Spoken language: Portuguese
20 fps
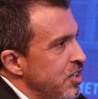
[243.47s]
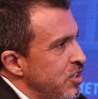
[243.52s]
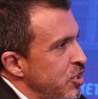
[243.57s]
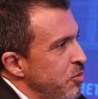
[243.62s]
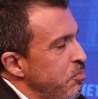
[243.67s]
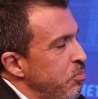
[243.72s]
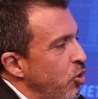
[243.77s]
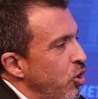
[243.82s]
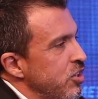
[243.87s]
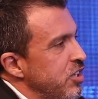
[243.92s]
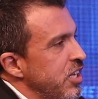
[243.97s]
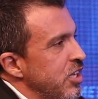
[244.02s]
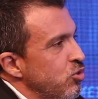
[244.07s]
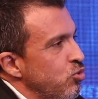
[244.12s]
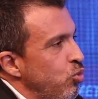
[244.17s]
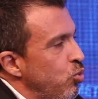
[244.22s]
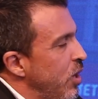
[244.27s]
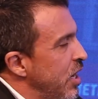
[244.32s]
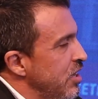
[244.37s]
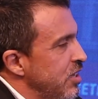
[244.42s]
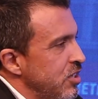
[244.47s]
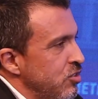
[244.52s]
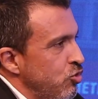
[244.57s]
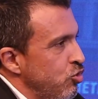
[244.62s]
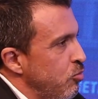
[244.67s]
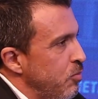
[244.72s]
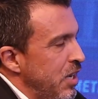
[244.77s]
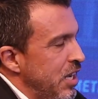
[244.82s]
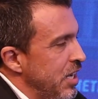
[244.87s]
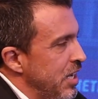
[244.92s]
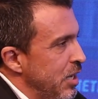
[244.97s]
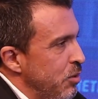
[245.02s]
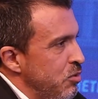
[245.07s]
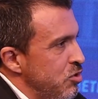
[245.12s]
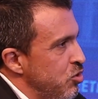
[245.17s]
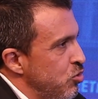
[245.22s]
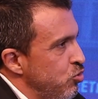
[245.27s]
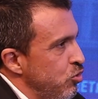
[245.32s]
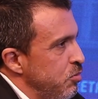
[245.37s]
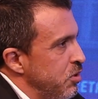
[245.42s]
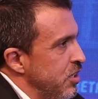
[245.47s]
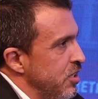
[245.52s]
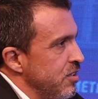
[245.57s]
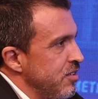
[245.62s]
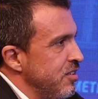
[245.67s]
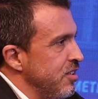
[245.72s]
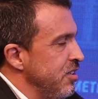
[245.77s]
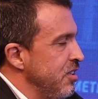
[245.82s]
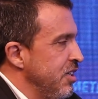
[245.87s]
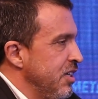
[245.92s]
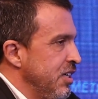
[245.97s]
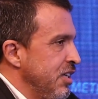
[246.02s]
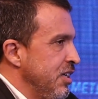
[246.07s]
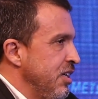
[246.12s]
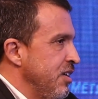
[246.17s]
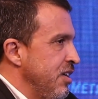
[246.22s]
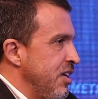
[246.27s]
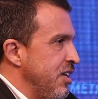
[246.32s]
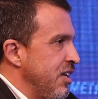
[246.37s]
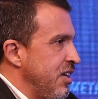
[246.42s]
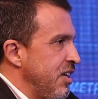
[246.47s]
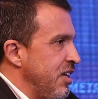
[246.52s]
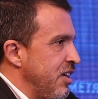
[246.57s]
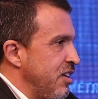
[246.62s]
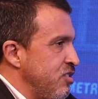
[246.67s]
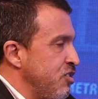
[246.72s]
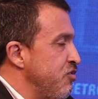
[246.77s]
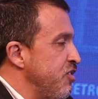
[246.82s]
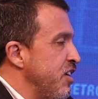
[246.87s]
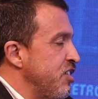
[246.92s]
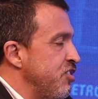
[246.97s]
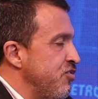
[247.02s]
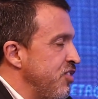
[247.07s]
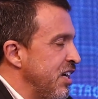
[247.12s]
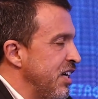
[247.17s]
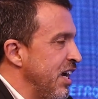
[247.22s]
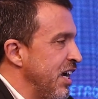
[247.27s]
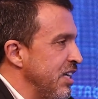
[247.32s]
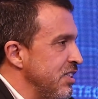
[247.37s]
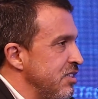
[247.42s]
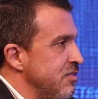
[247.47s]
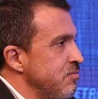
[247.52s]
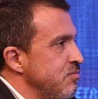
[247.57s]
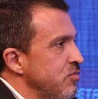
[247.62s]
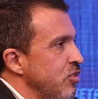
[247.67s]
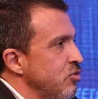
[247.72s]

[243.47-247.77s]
que podem atuar dentro de uma régua de cobrança é, diversificada.